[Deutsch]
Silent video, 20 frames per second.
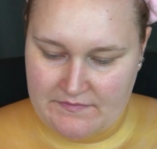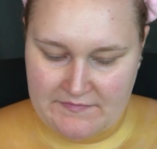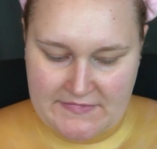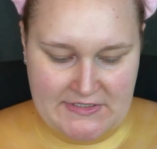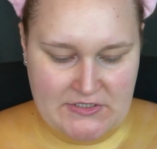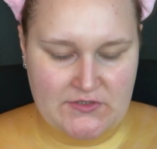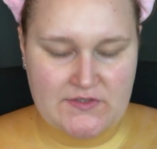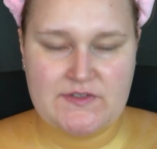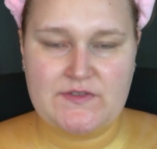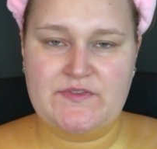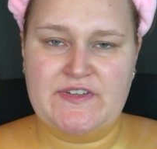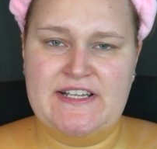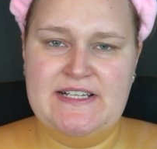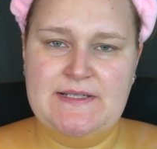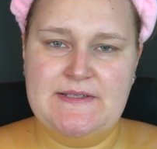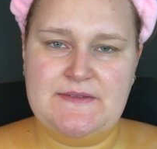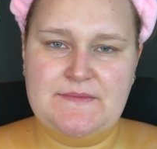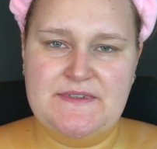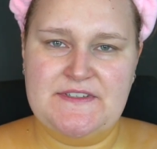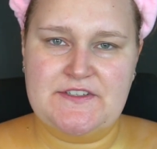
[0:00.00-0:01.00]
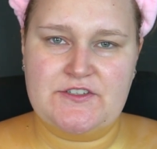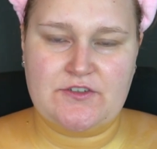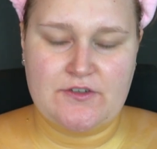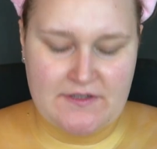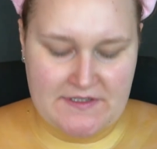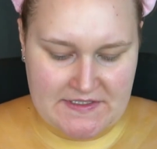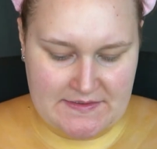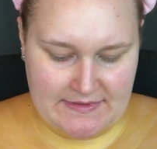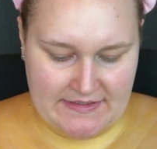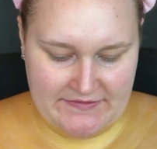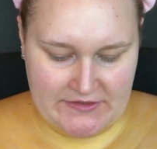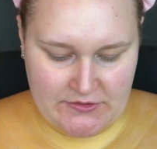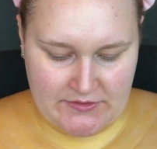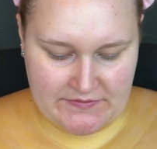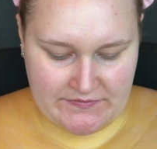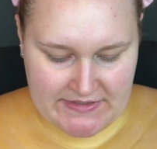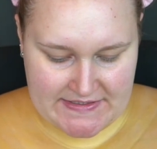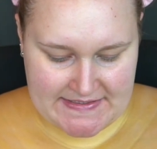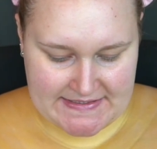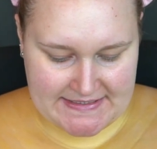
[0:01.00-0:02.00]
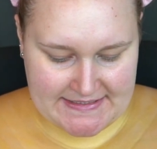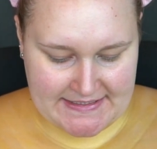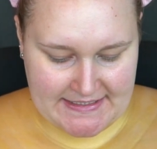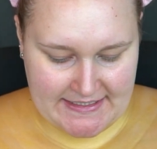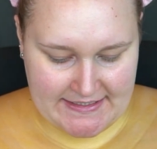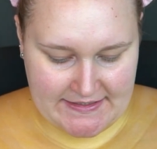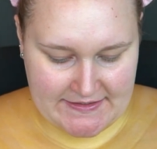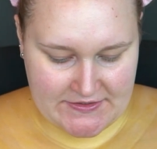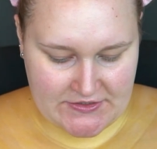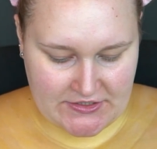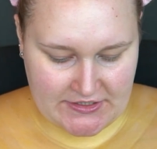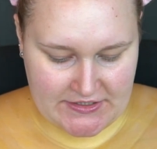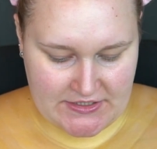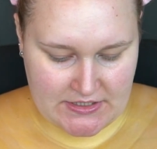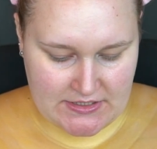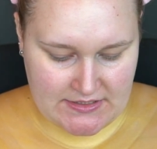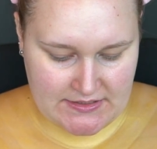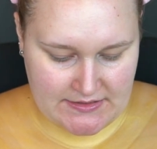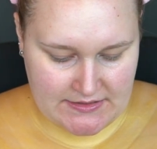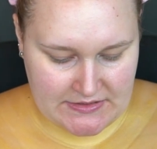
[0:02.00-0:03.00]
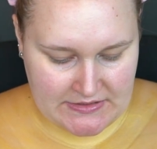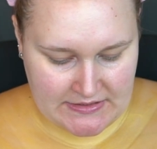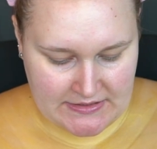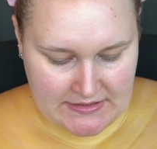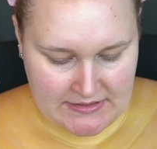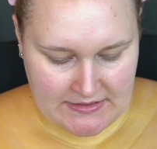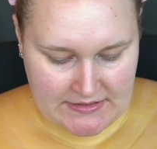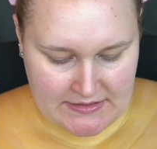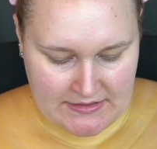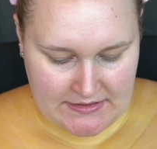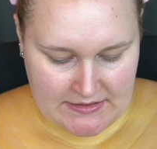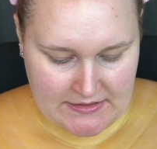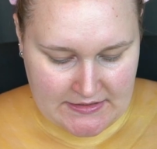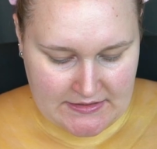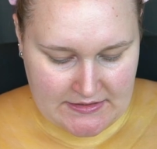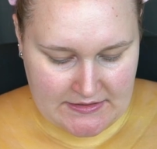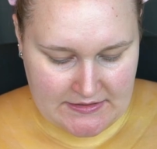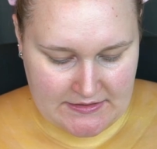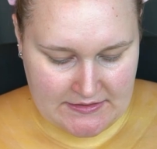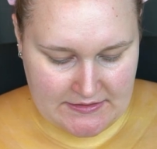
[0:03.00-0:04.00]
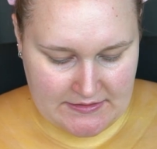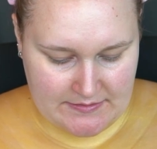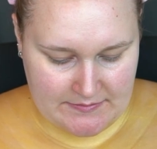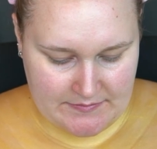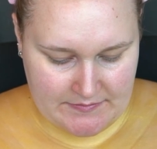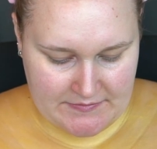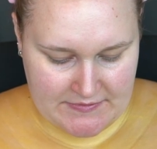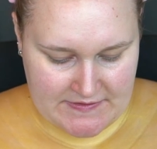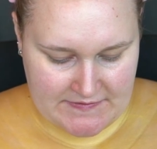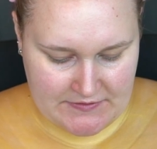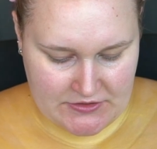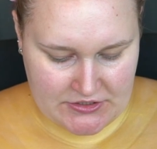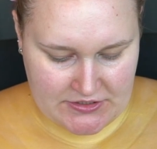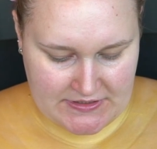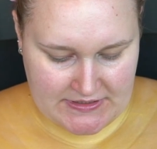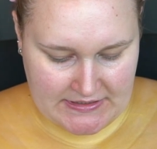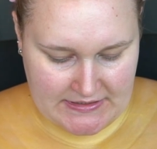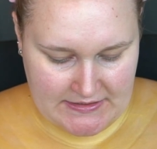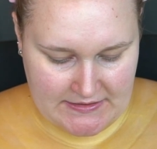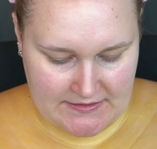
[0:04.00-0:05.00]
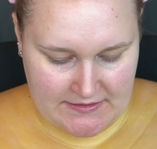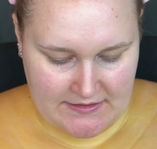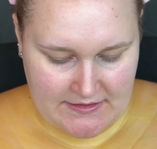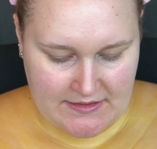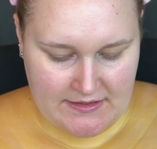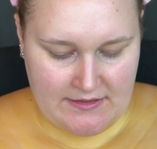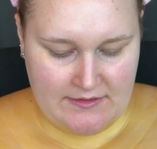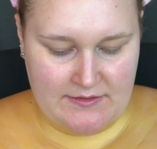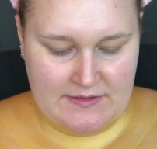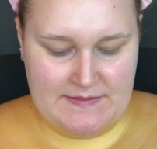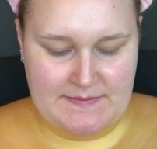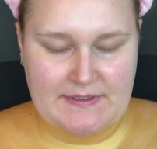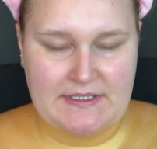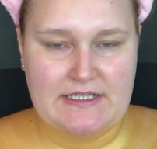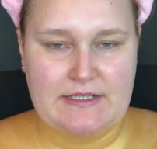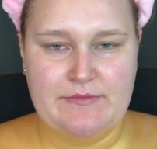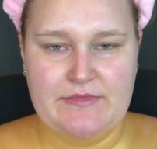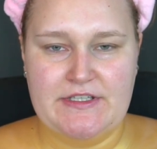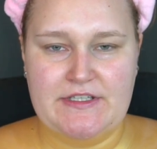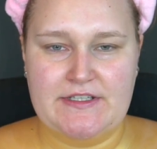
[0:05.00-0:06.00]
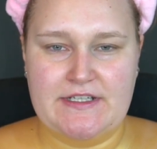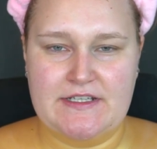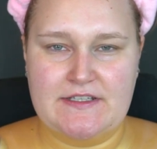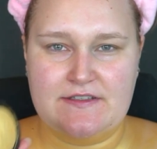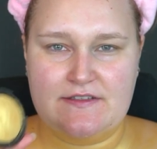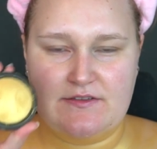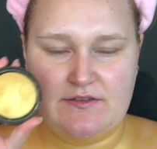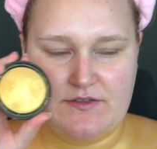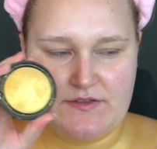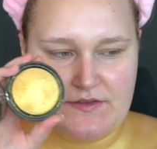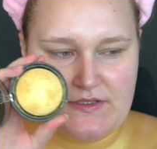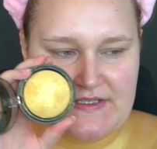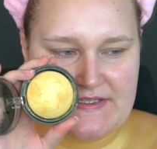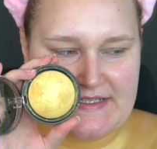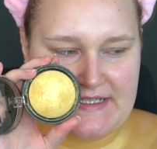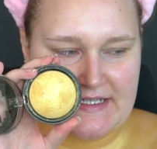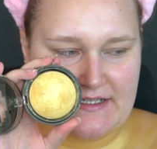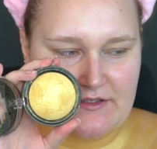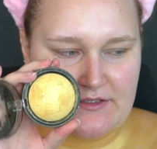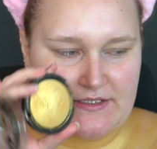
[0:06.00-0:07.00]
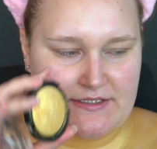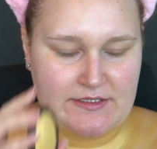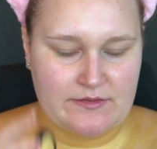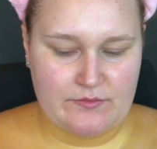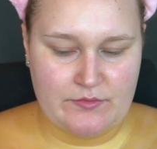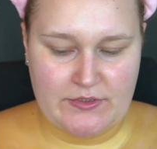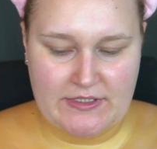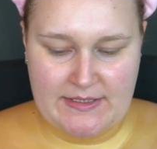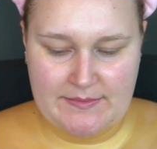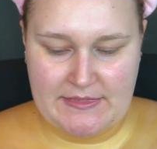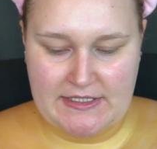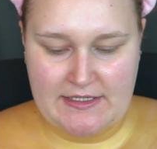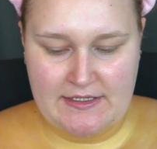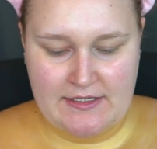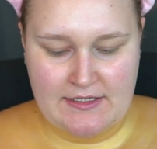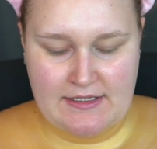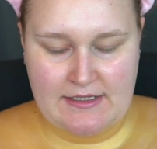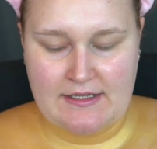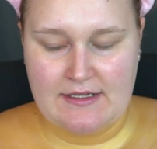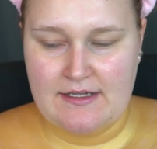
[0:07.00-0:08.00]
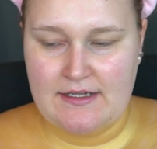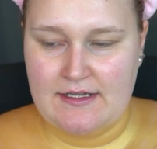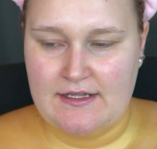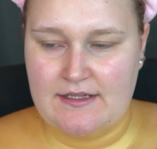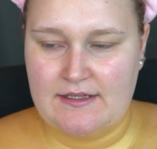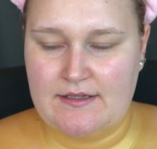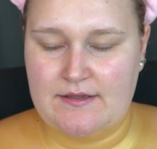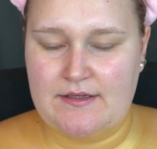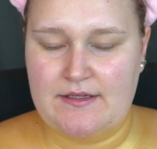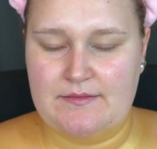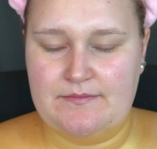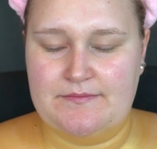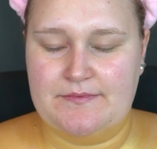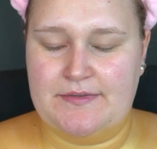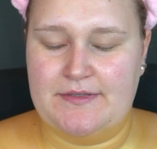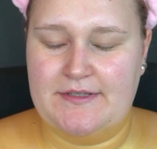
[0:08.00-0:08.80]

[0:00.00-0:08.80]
Weil schon so verhältnismäßig trocken ist, machen wir noch ein winzig kleines Schrittchen ähm, zwischendrin. Und zwar nehme ich jetzt noch so einen sehr goldenen Primer. Äh,